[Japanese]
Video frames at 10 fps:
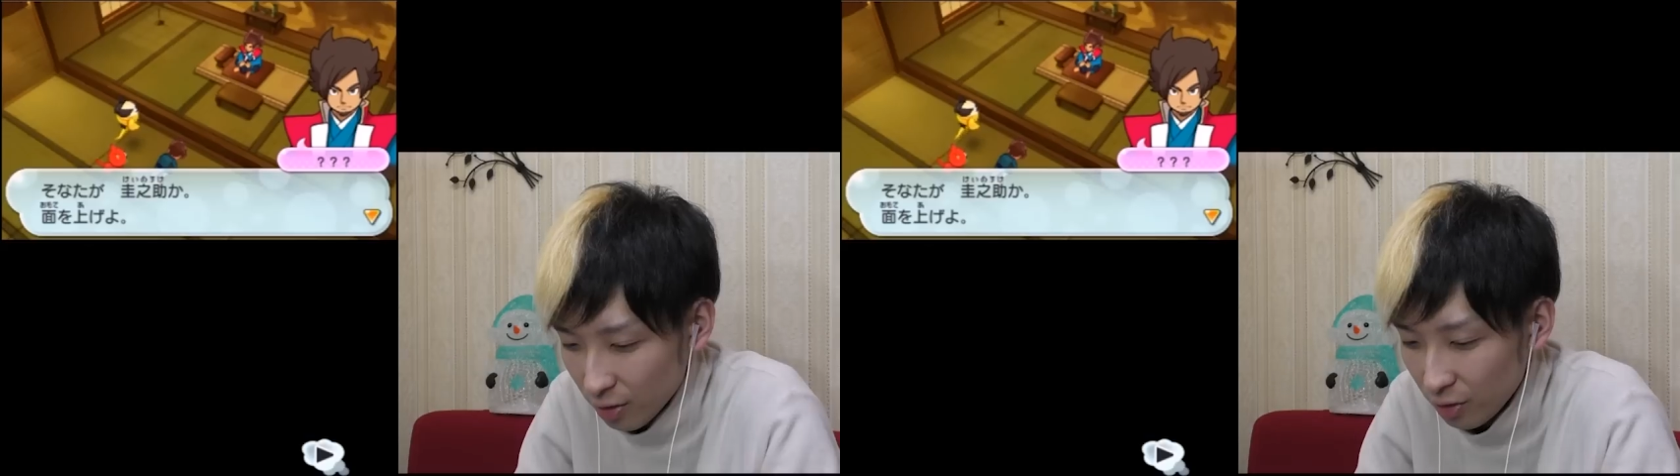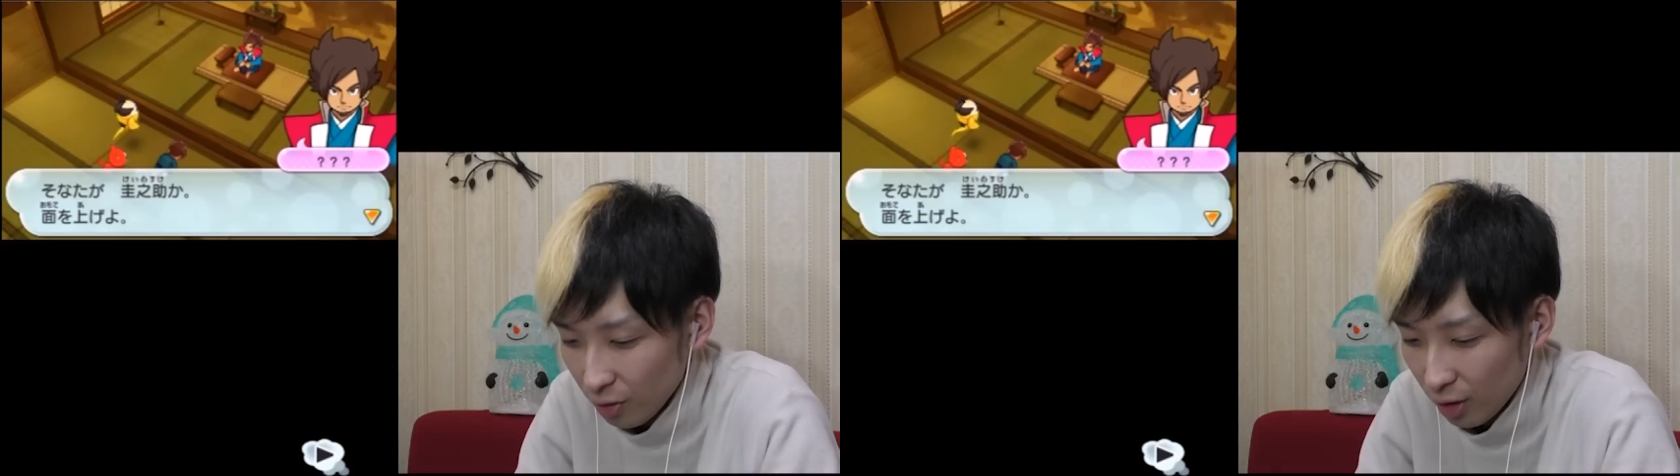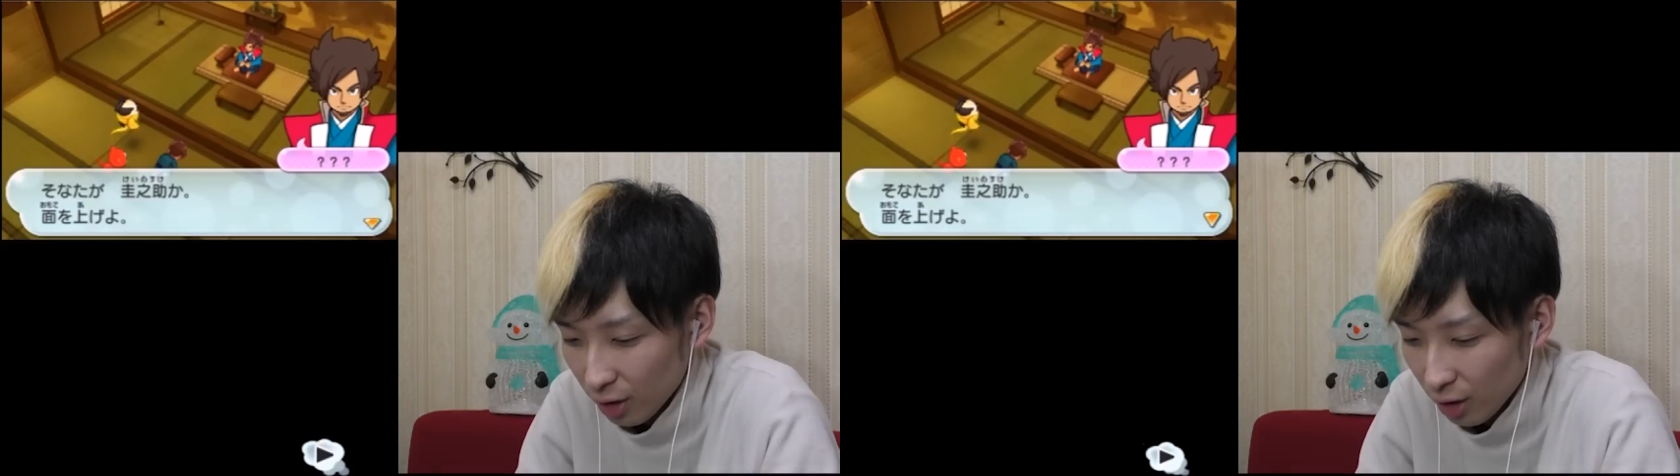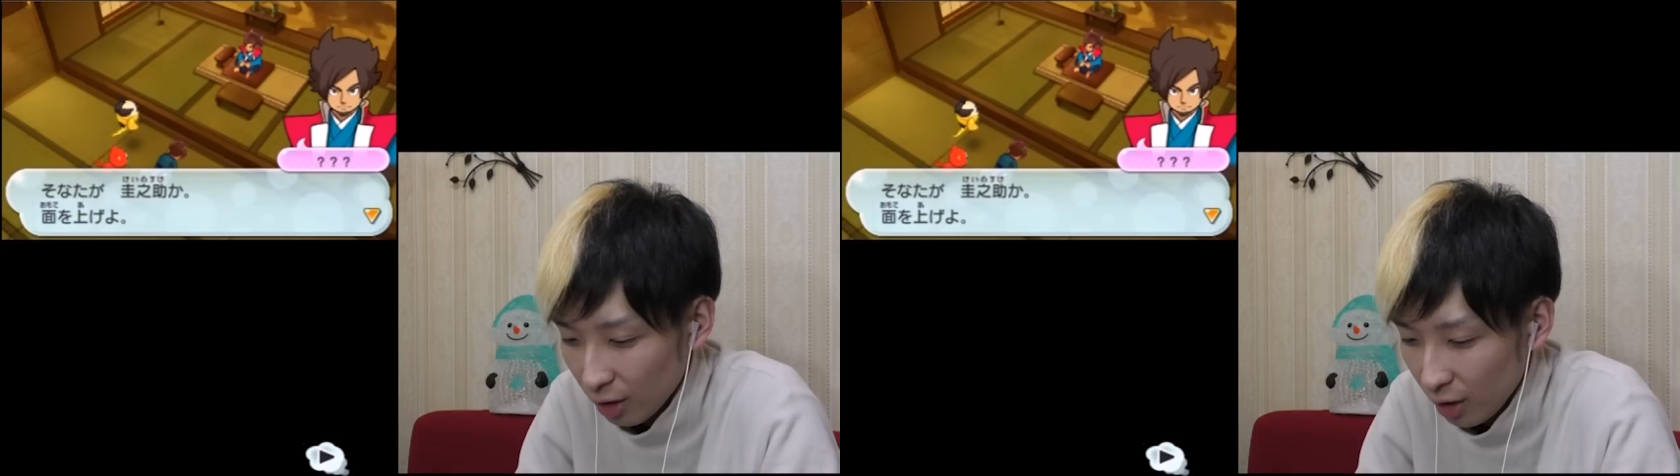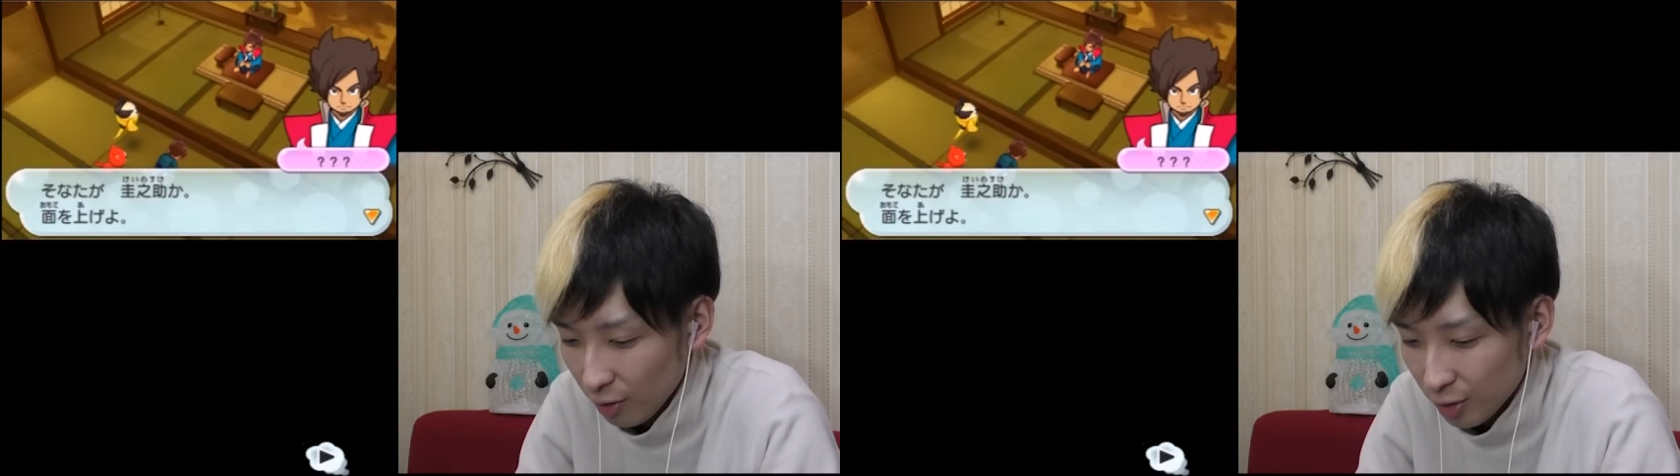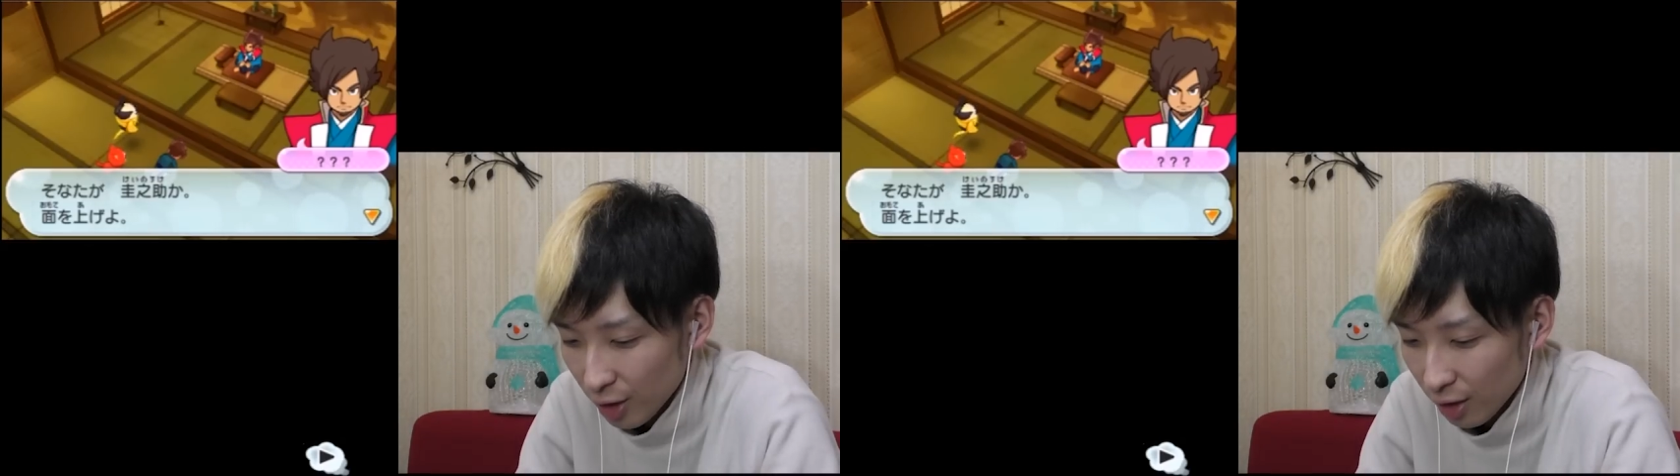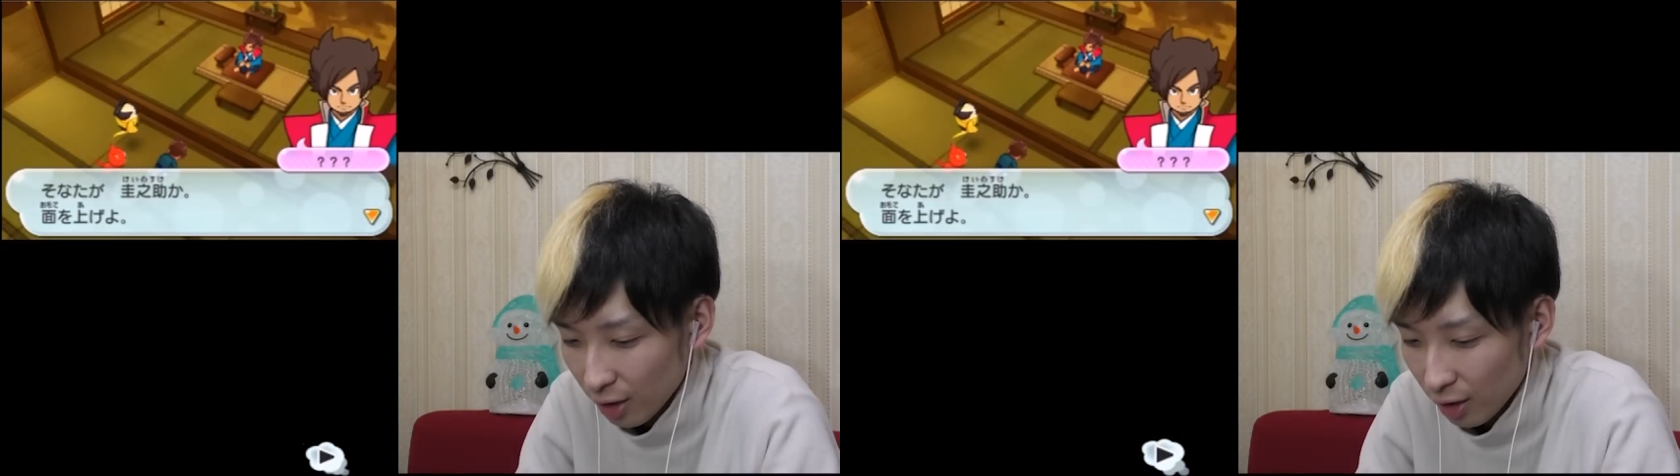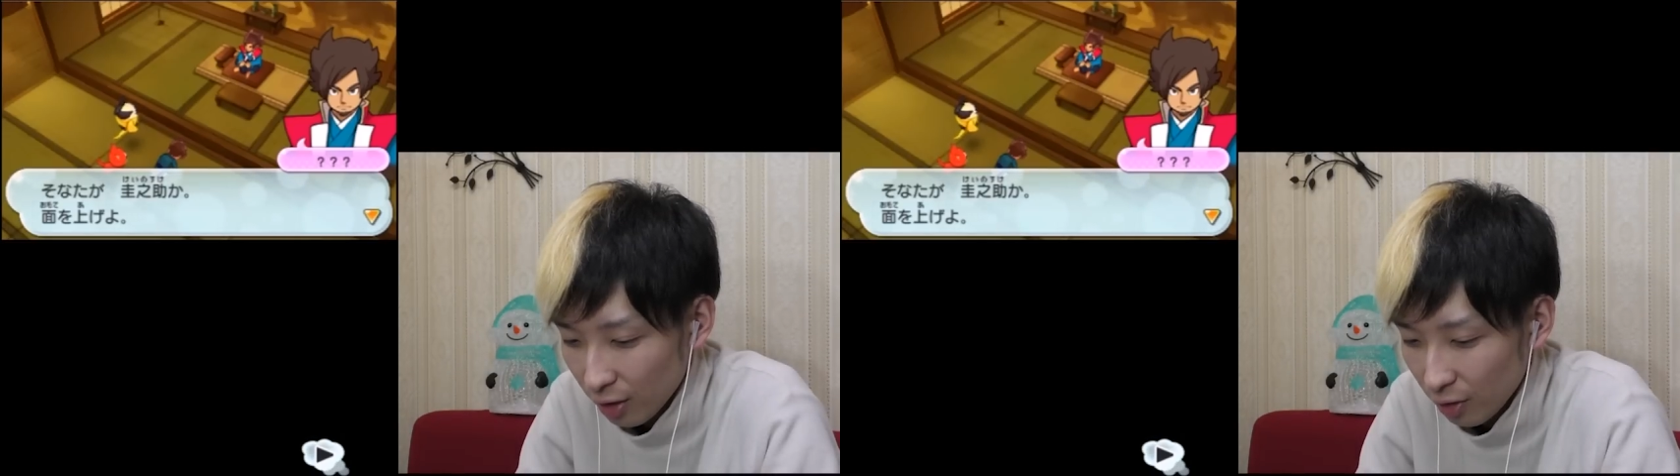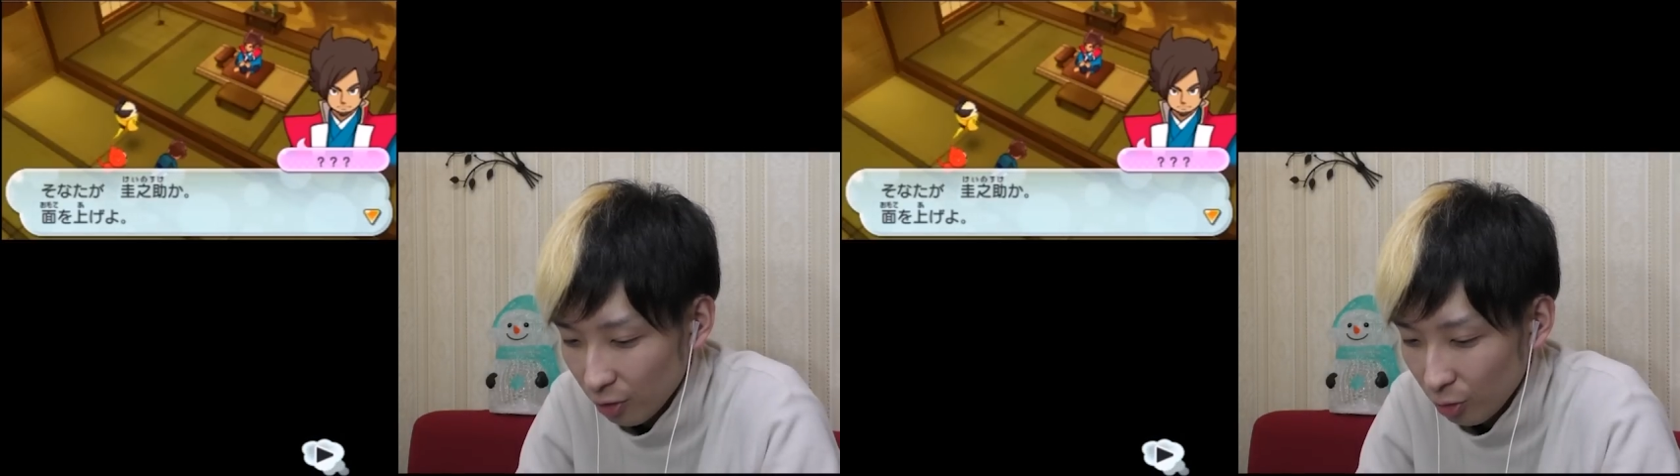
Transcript: そなたが慶之助か。